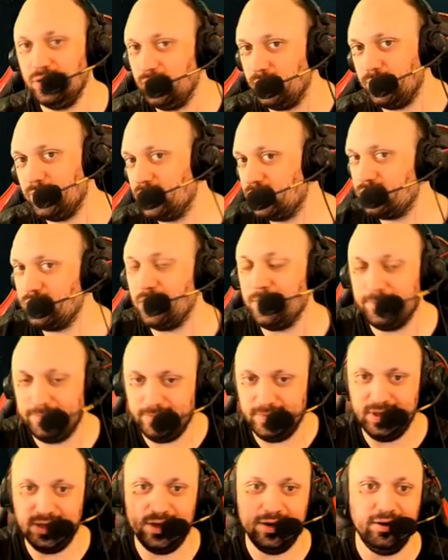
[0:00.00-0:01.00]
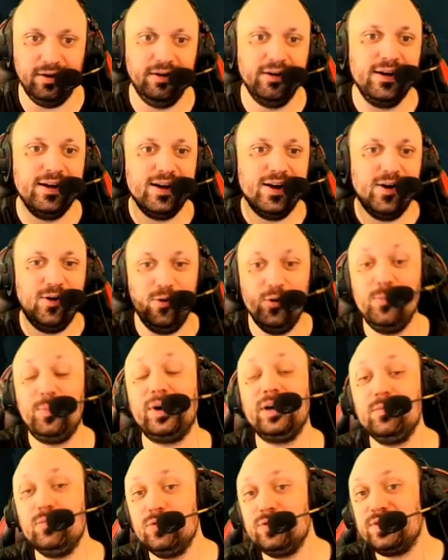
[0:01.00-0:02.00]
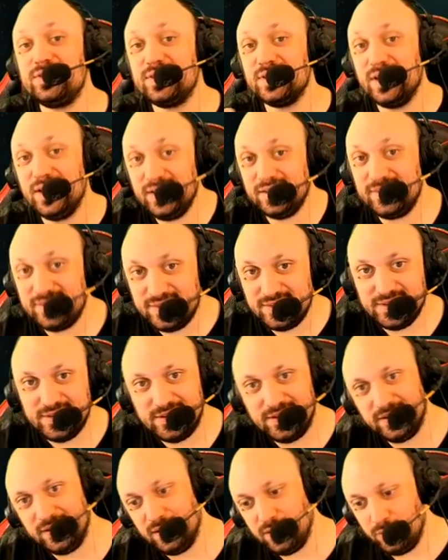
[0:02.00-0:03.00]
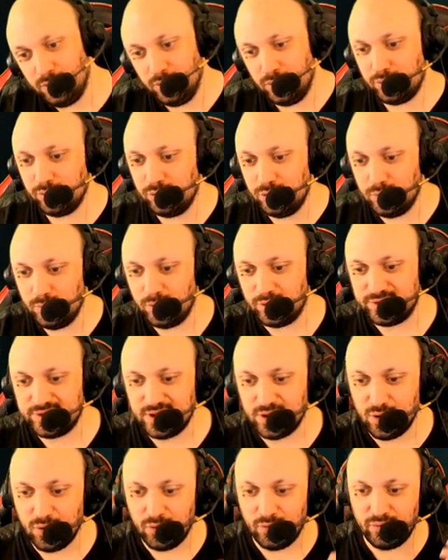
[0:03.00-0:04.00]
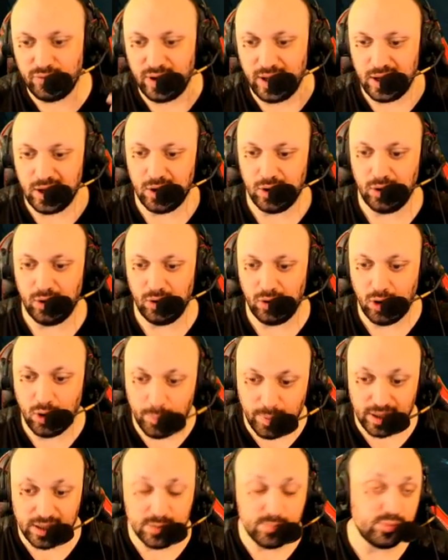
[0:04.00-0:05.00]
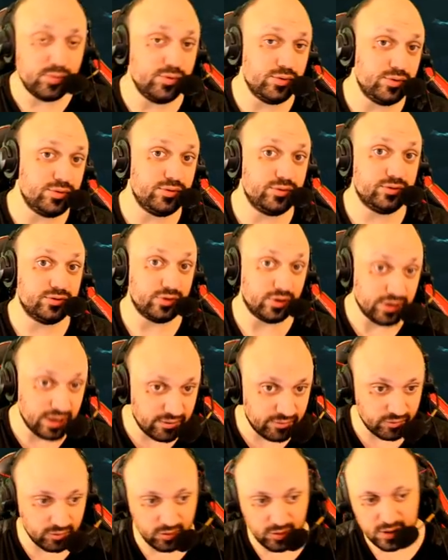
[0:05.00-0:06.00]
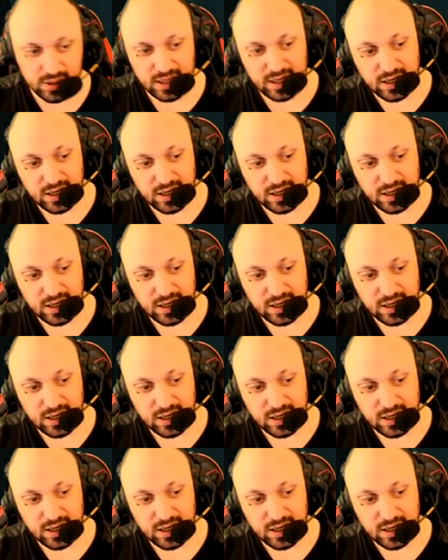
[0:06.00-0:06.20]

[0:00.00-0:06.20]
hein, bien sûr, mais le Primus est-il le ancien On va en parler plus en avant,